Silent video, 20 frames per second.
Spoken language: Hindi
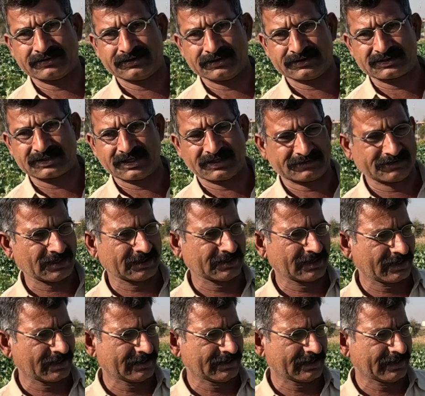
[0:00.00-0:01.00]
अच्छा इतना
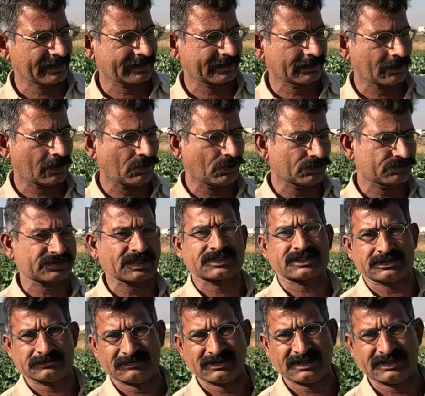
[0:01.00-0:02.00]
ज्यादा नहीं है लेकिन औसत
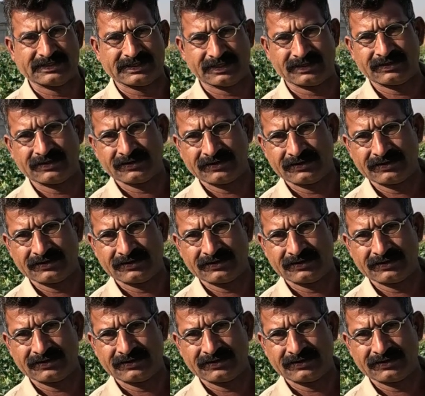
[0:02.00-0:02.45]
अच्छी मिली है